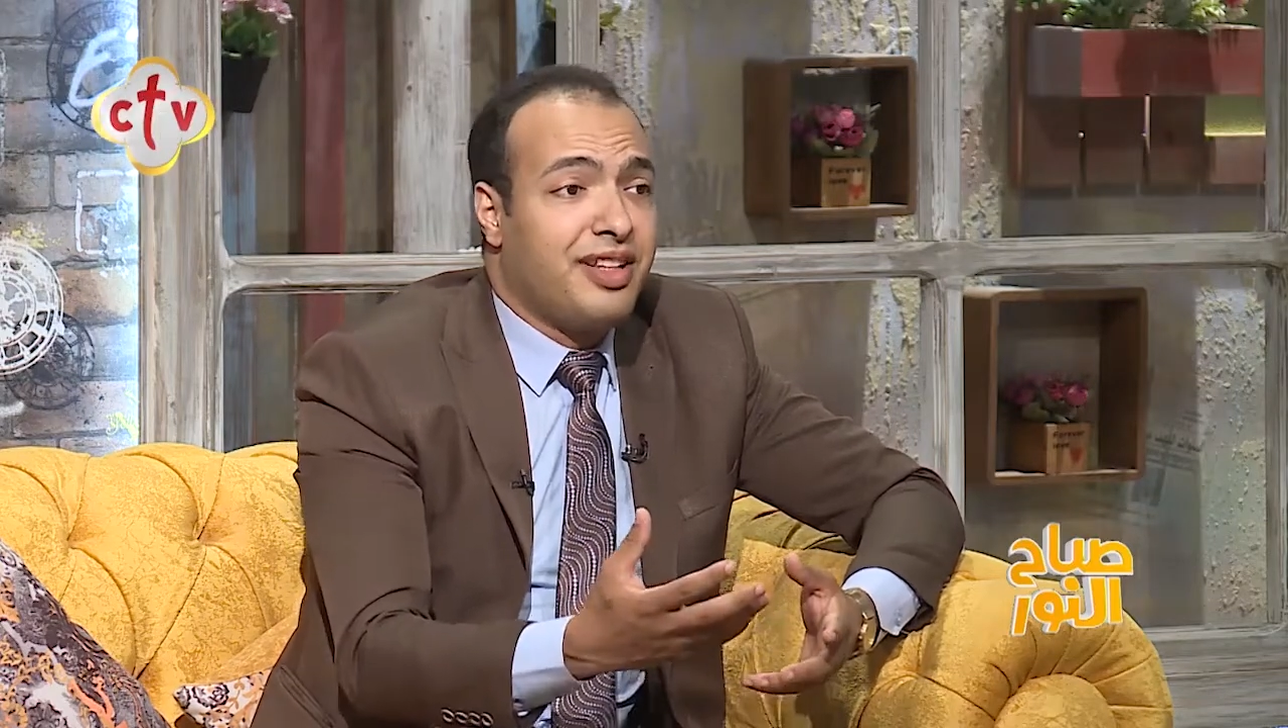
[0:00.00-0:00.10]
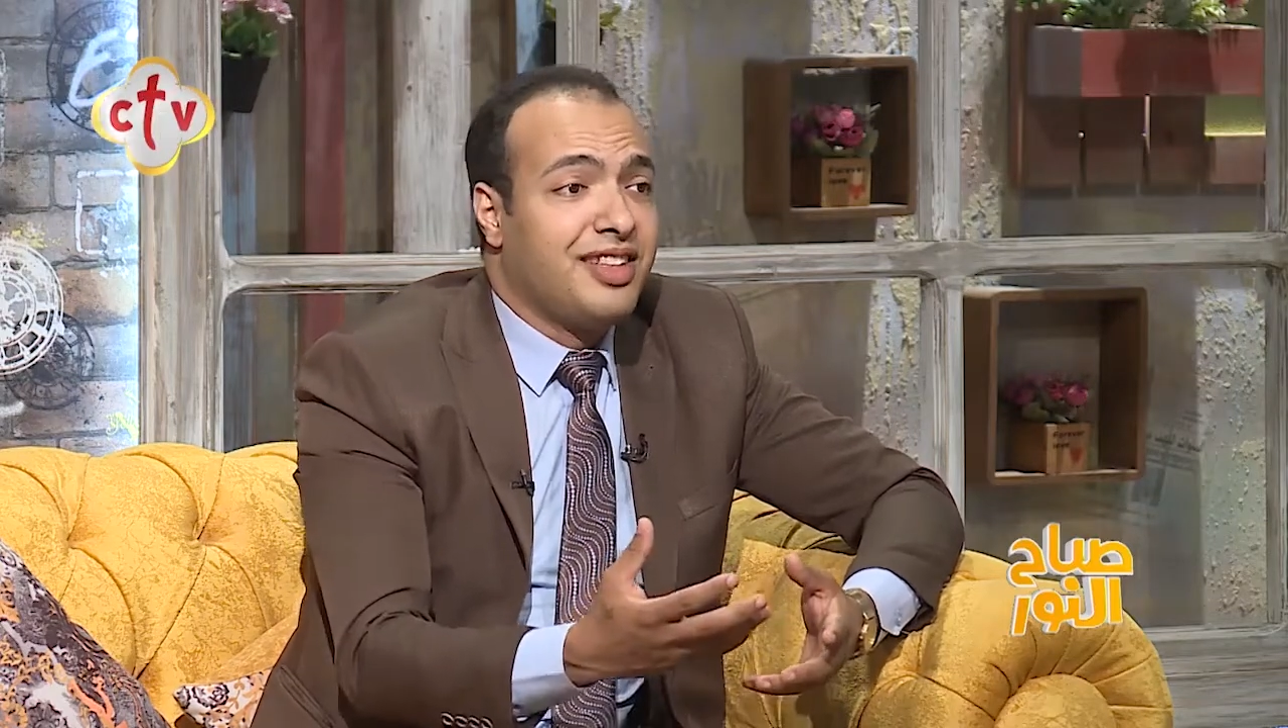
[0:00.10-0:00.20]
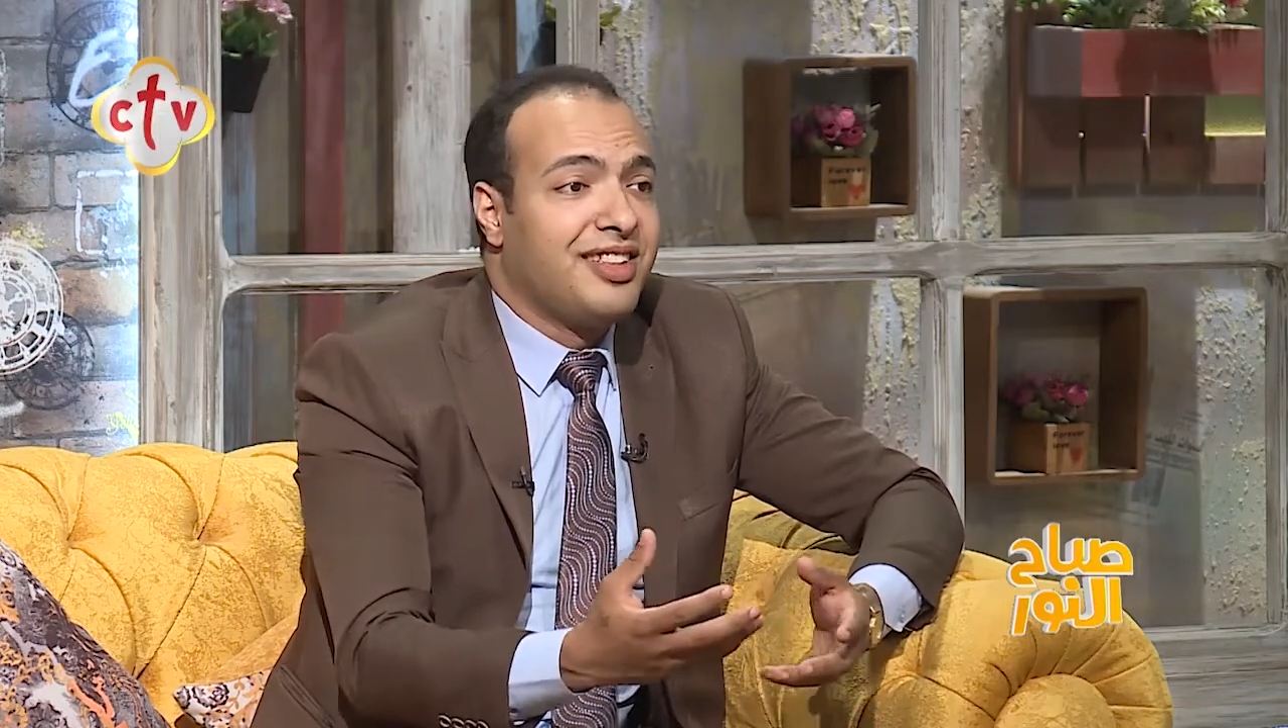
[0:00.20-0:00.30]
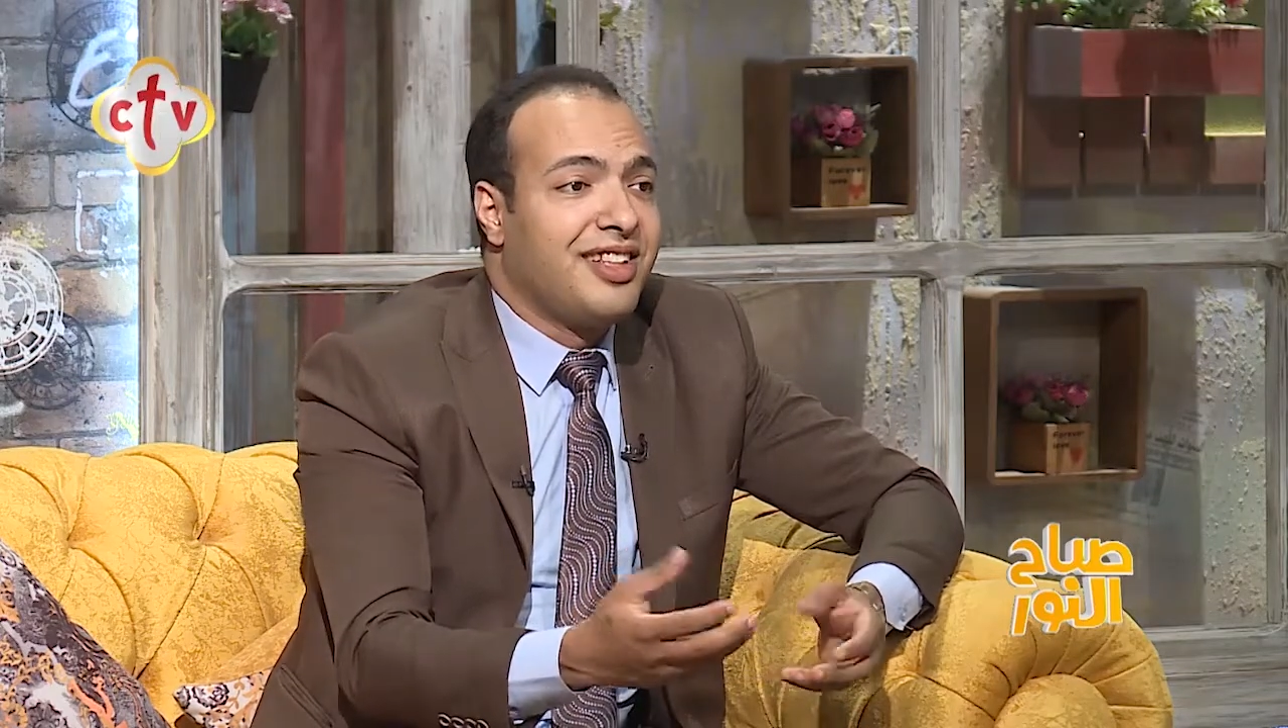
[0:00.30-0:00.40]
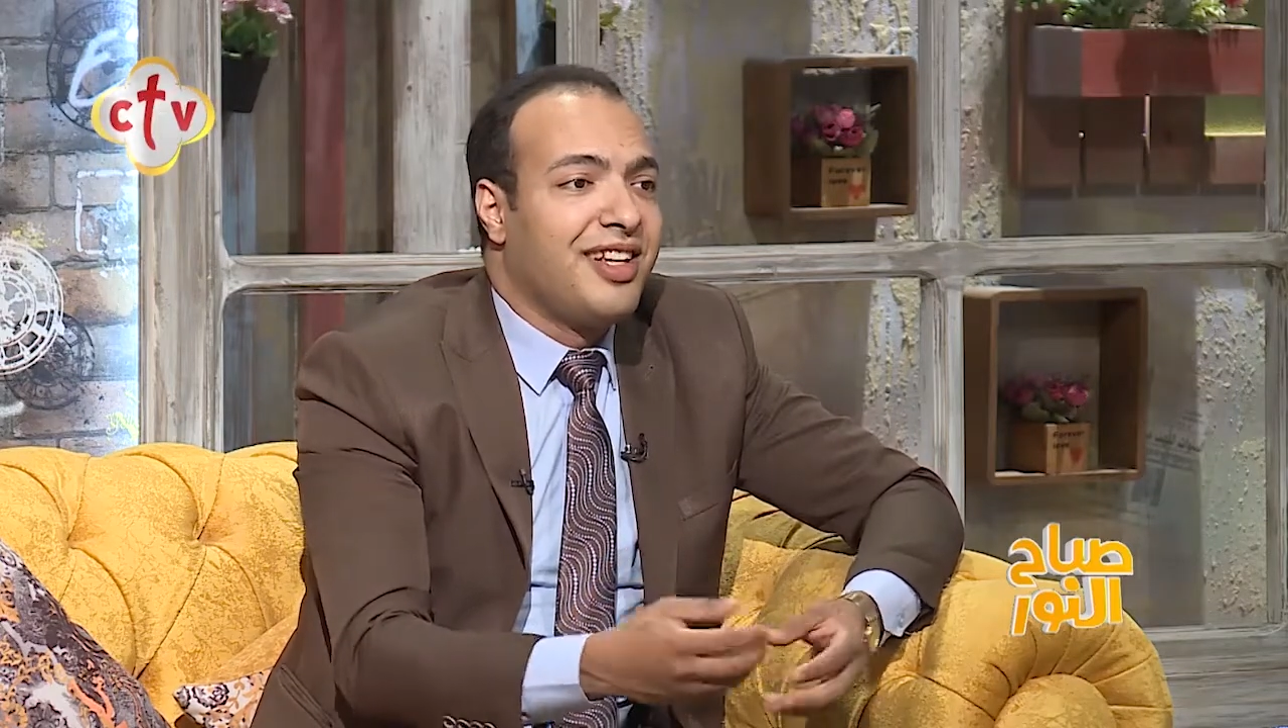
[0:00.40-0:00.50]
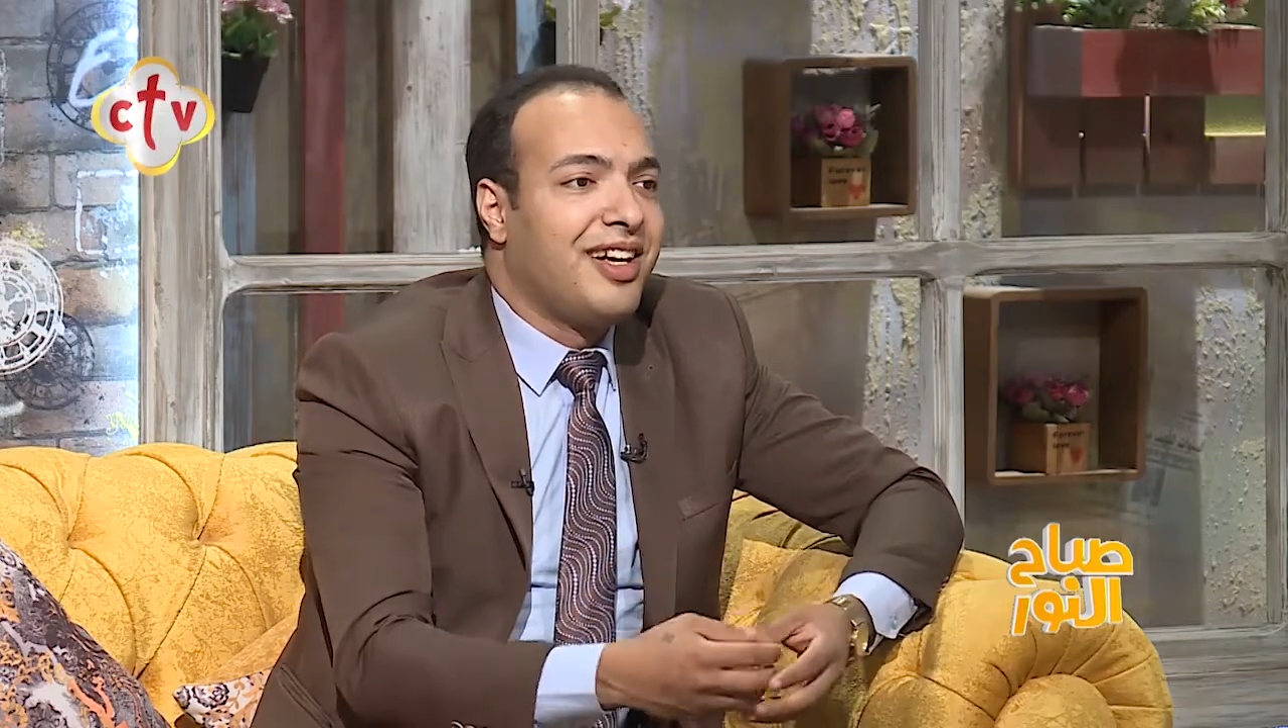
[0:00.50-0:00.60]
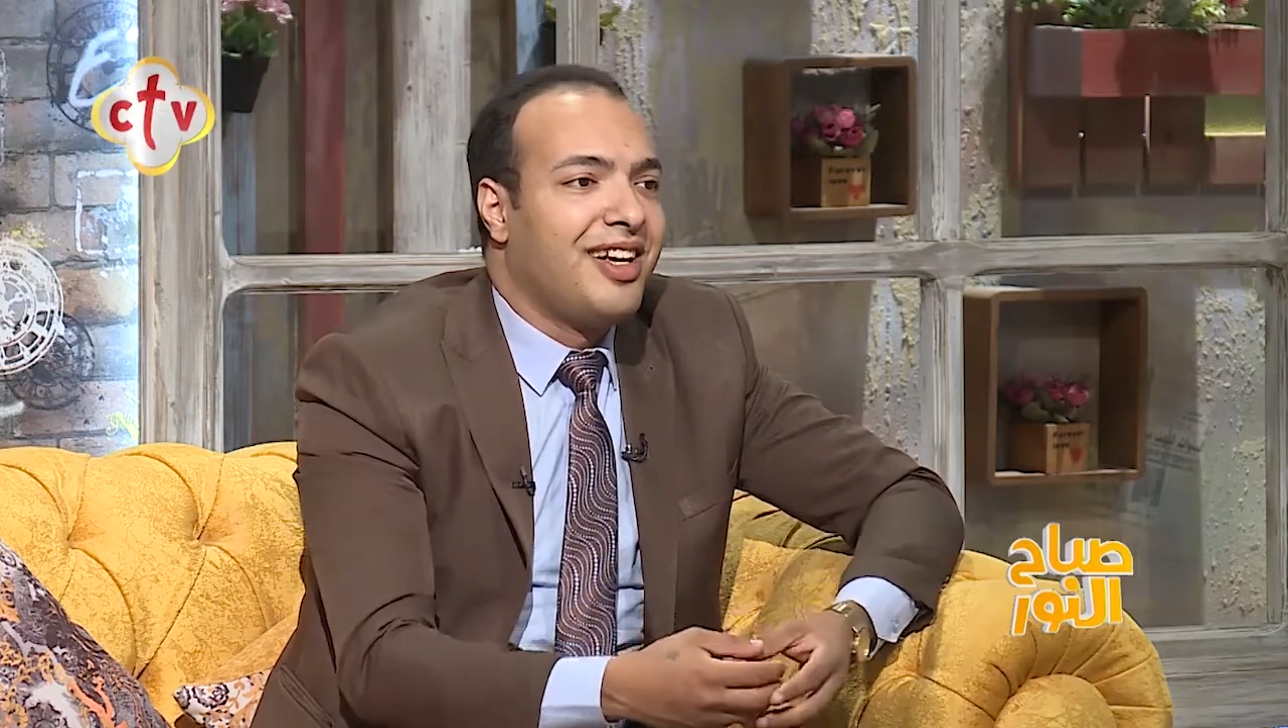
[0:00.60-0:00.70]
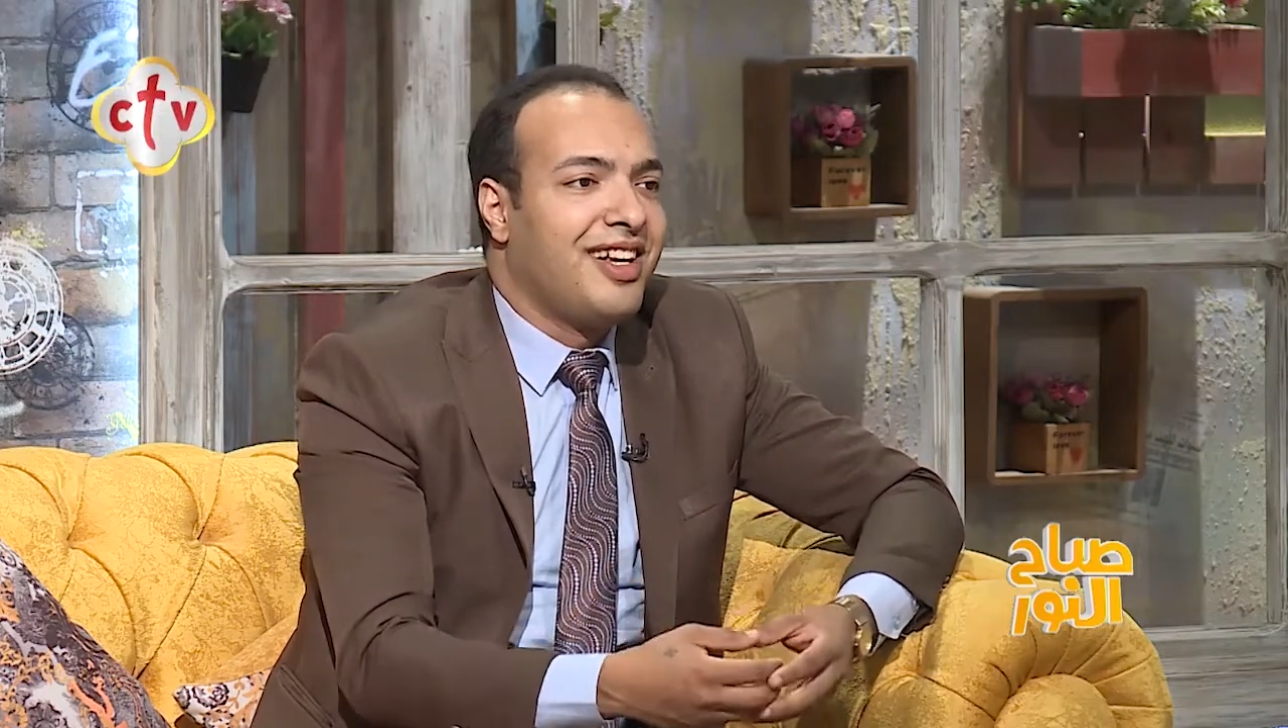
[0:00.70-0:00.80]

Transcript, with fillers: الذي هي